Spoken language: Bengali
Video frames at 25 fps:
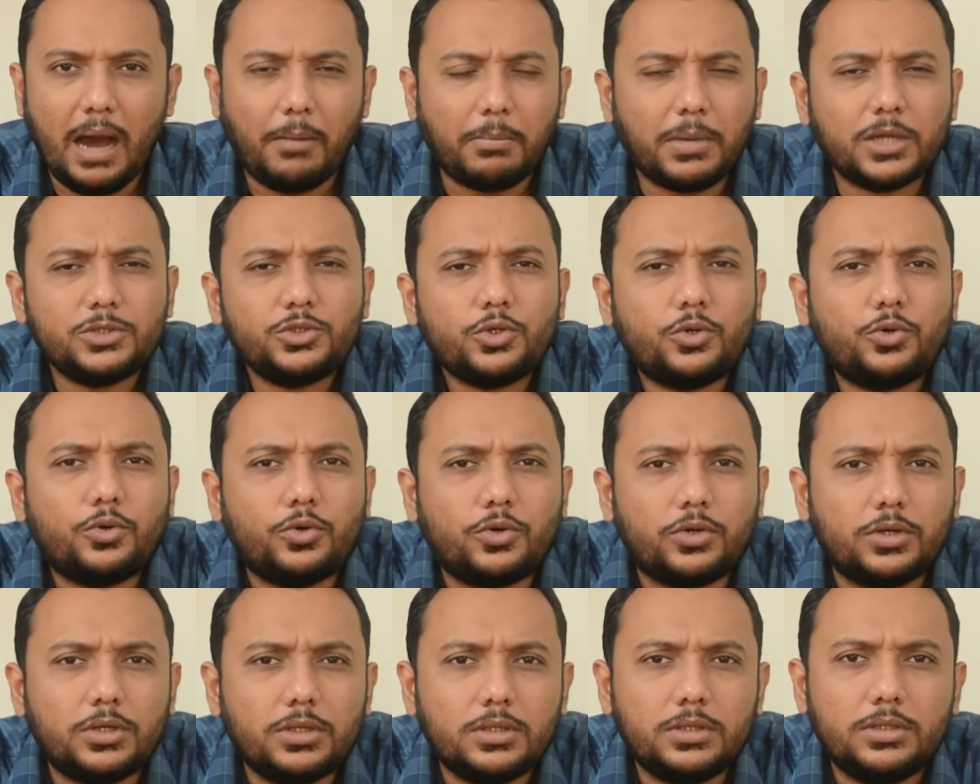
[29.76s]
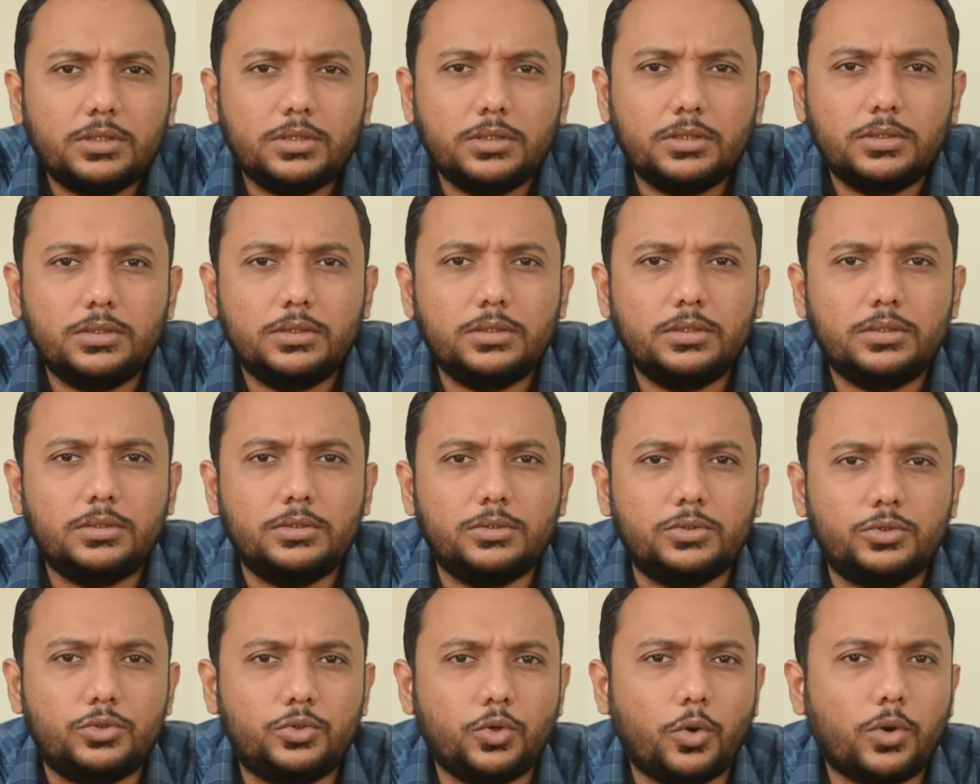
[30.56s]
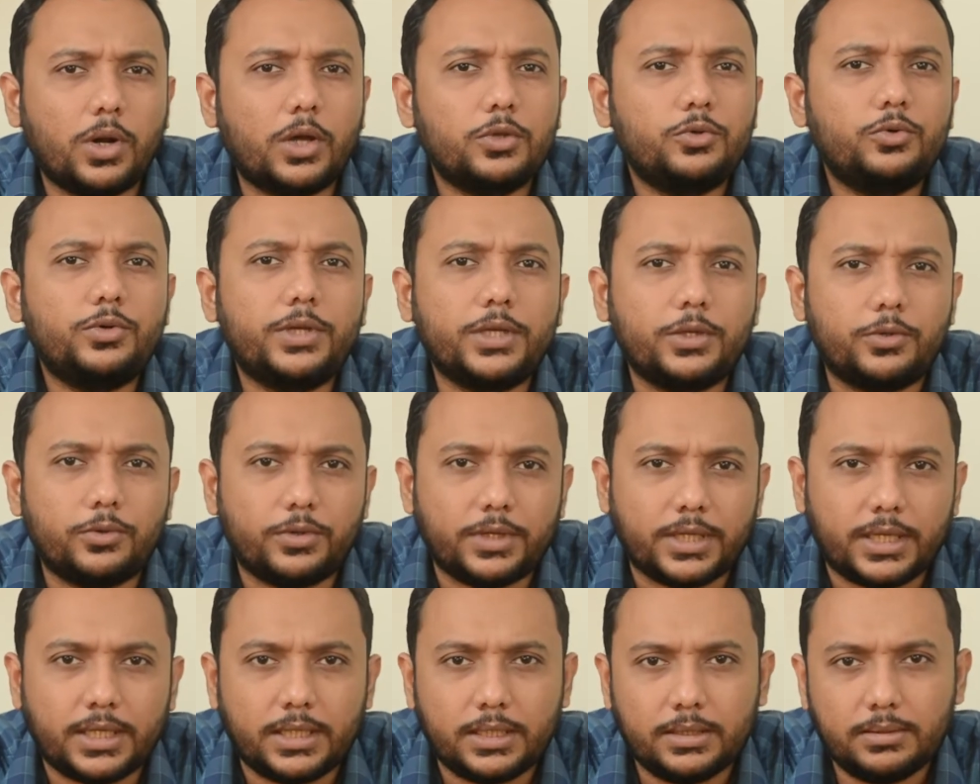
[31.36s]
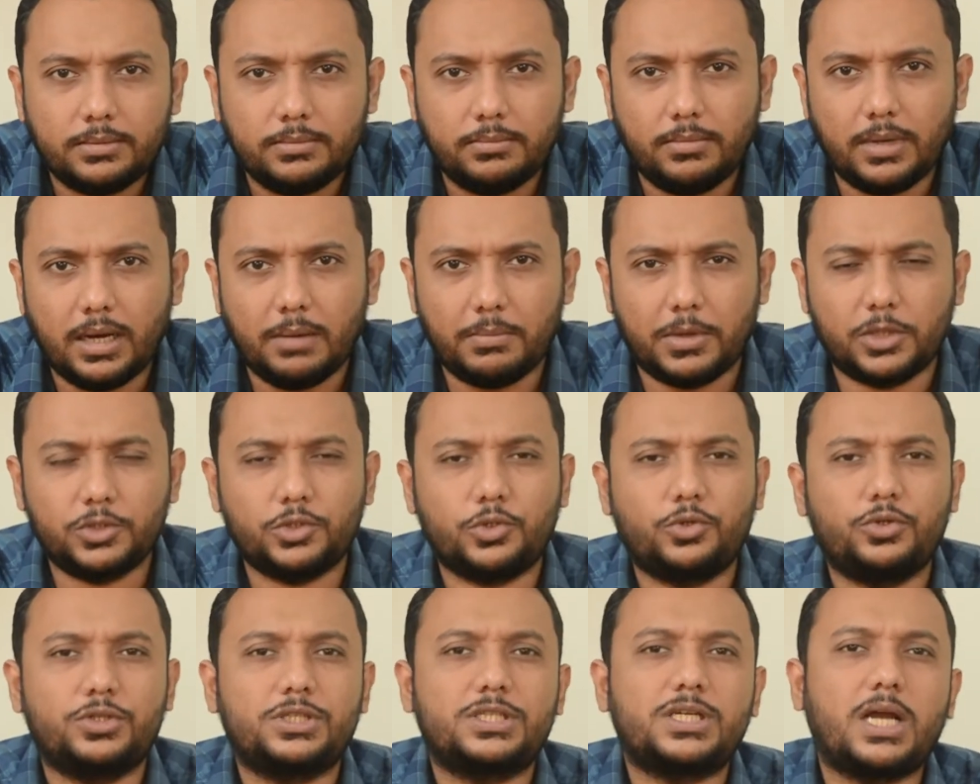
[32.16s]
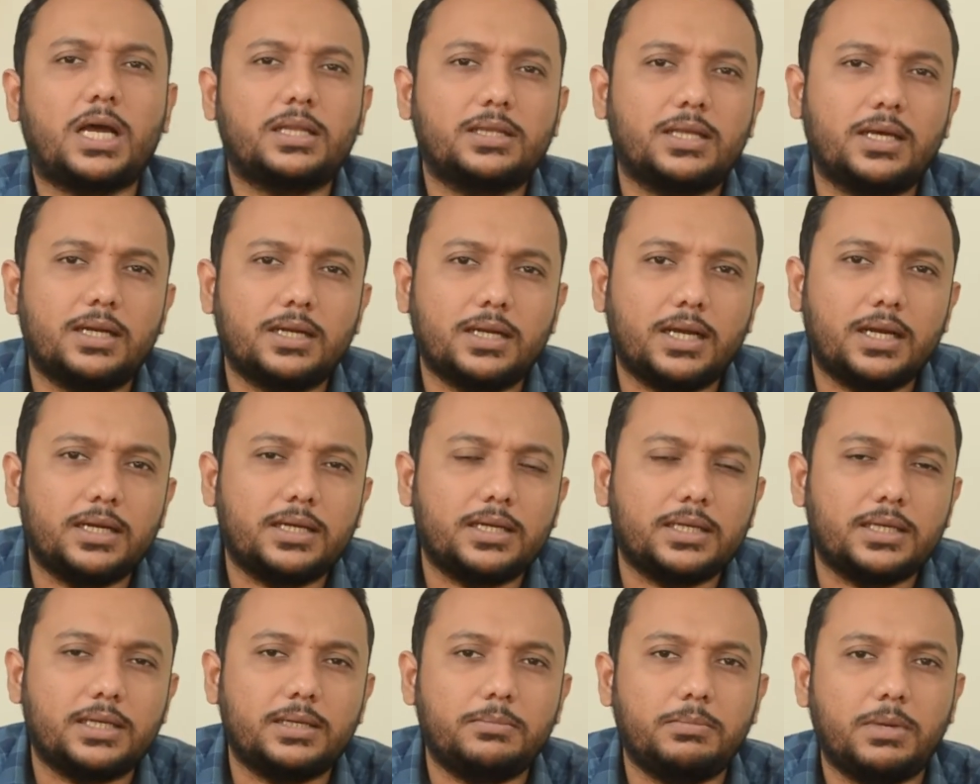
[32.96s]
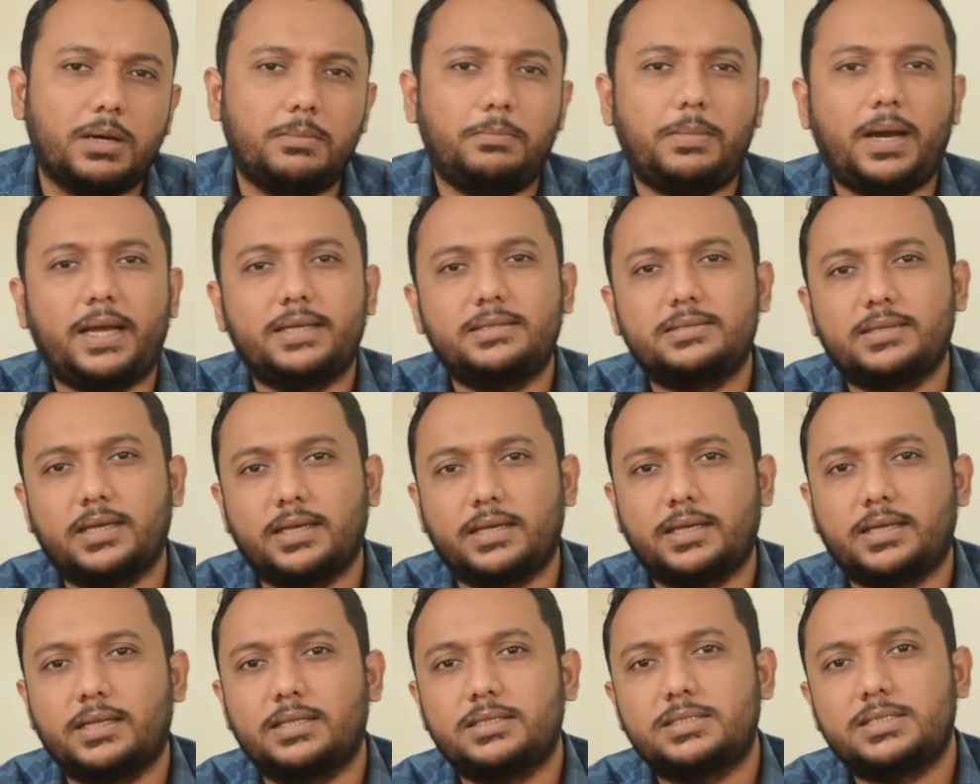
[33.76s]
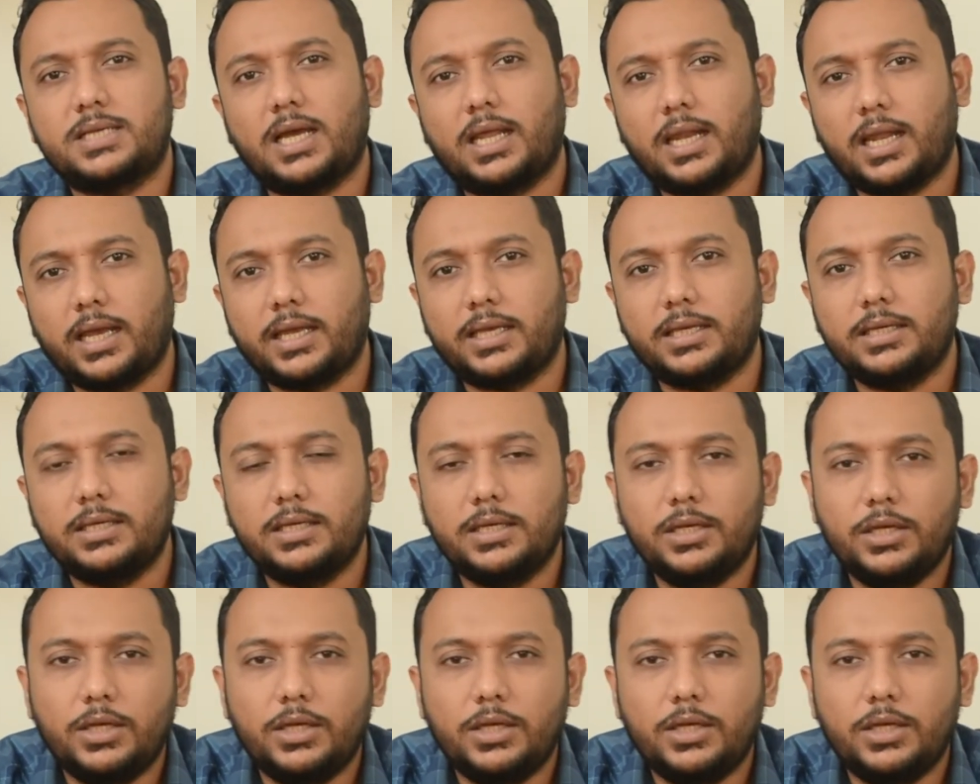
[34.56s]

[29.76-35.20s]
আমরা যখন দৌড়াদৌড়ি করি বা আমরা যখন সাঁতার কাটি বা বাইসাইকেল চালাই